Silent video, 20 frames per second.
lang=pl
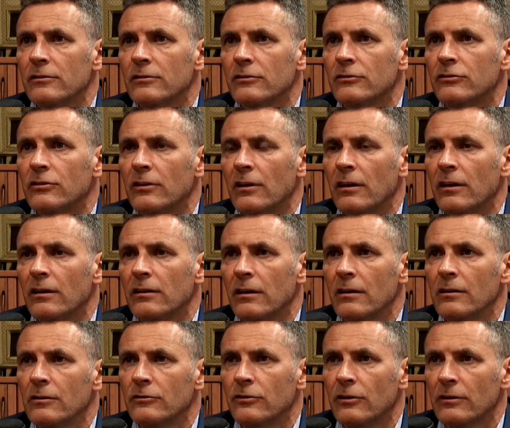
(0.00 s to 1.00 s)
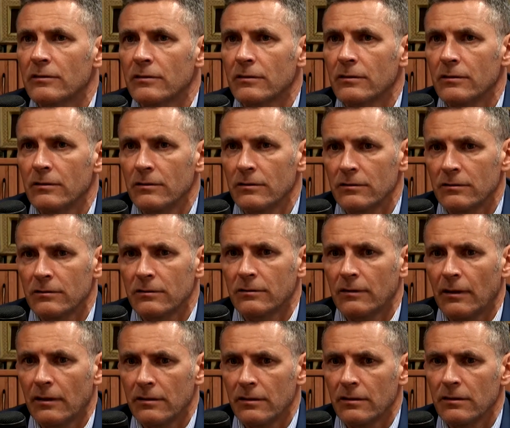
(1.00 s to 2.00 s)
y, że jego dziecko
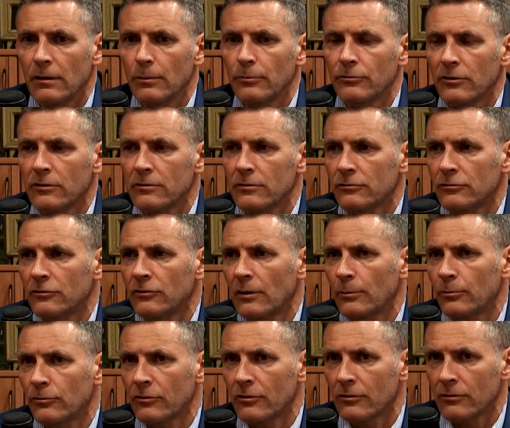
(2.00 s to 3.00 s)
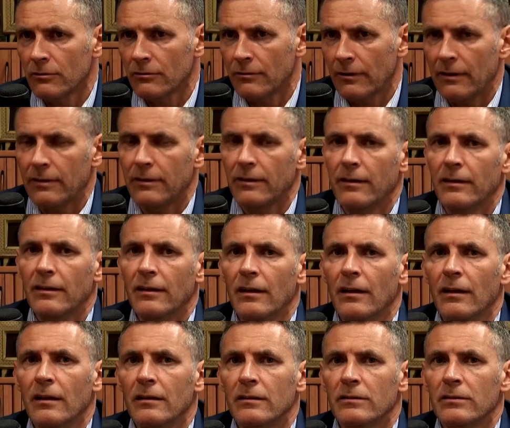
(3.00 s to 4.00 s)
zostanie dobrze do życia przygotowane,
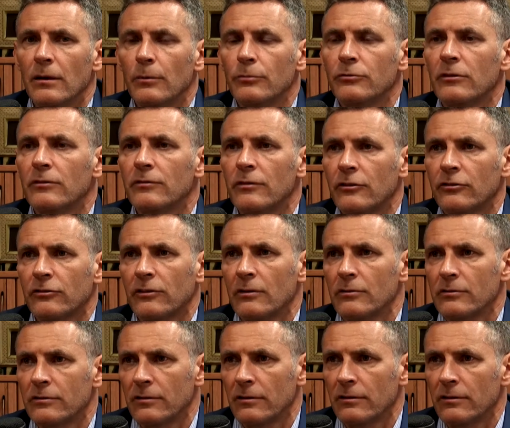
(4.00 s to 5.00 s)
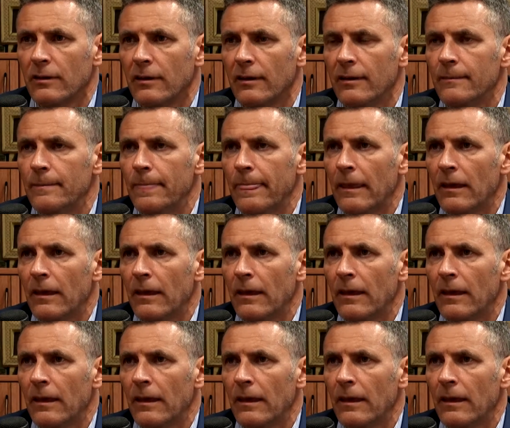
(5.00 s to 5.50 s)
dobrze wykształcone.